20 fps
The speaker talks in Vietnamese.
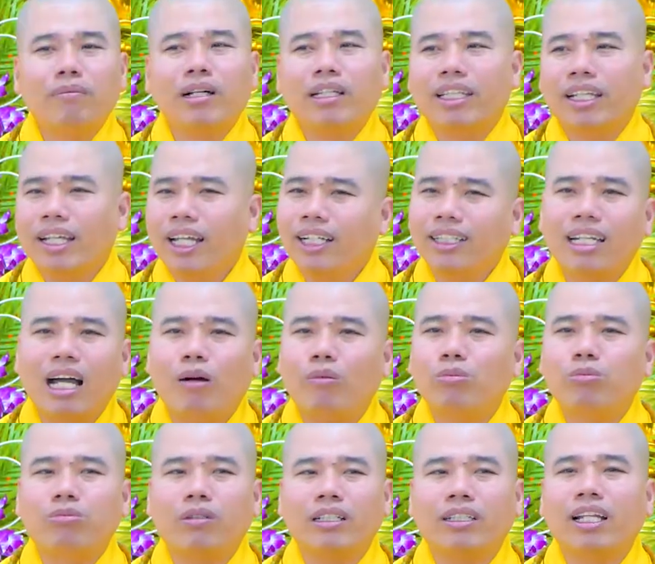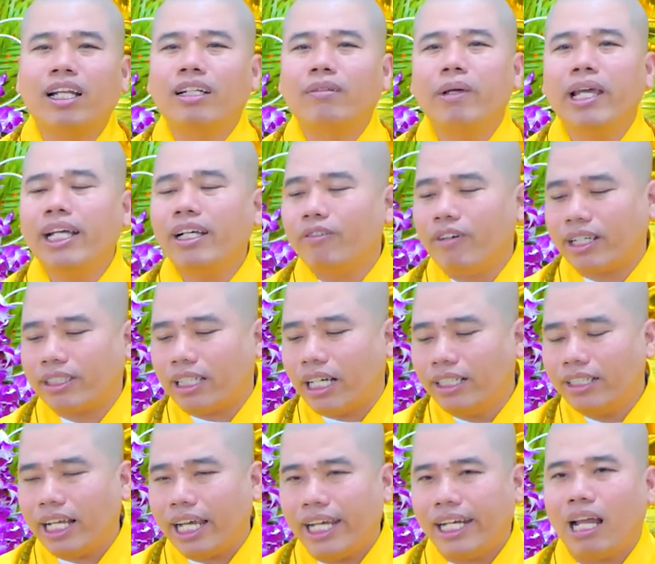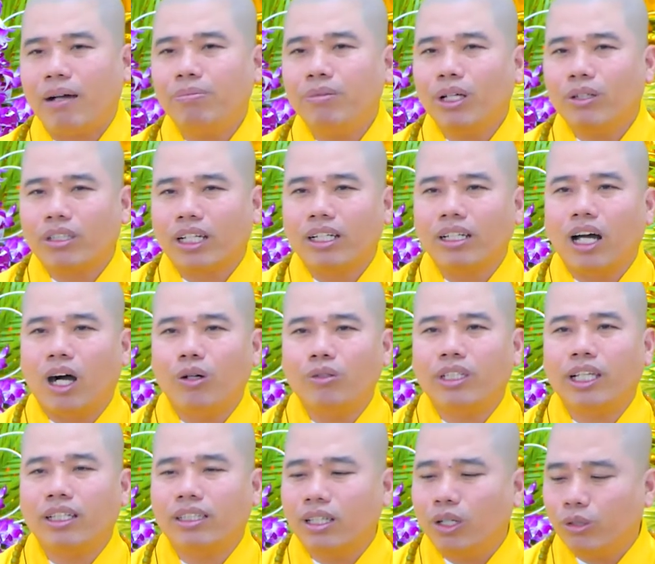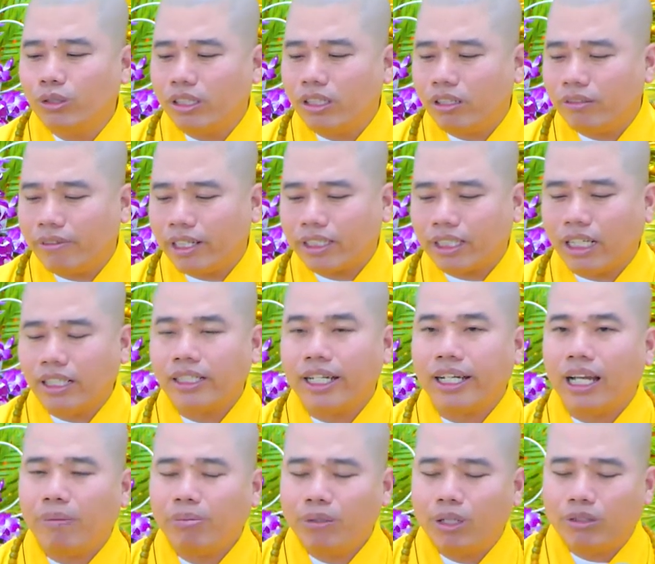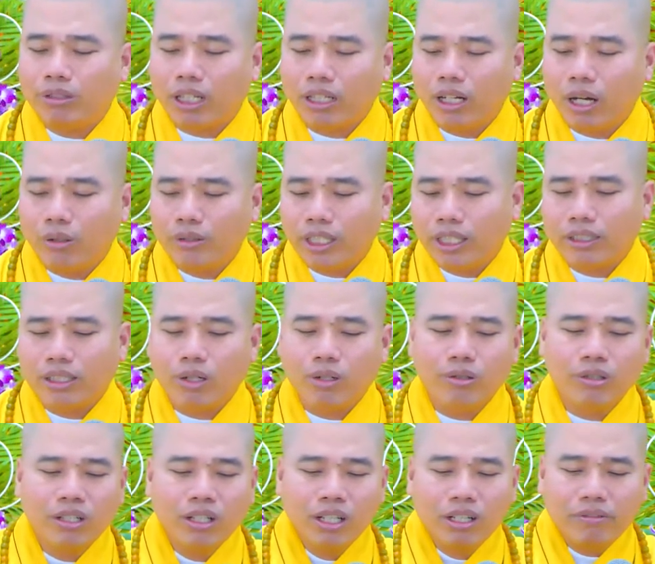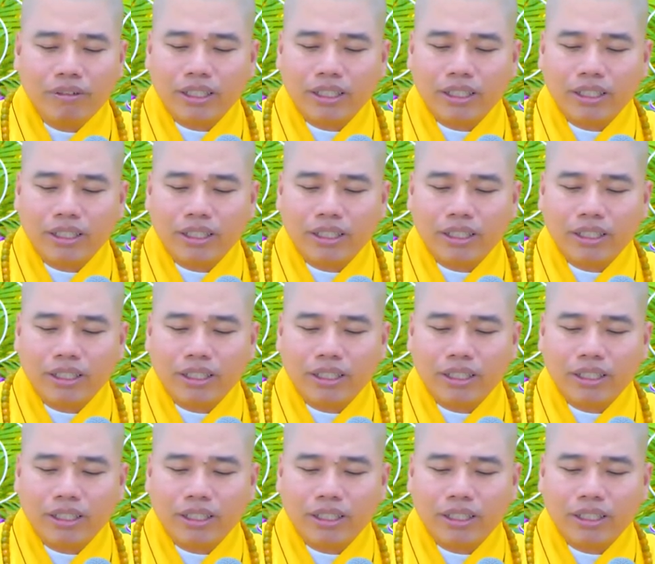nhưng mà những đức đọc, những đức biết văn tự này đắp vô tịnh độ chuyên tu, văn tự này đắp vô tịnh độ chuyên tu,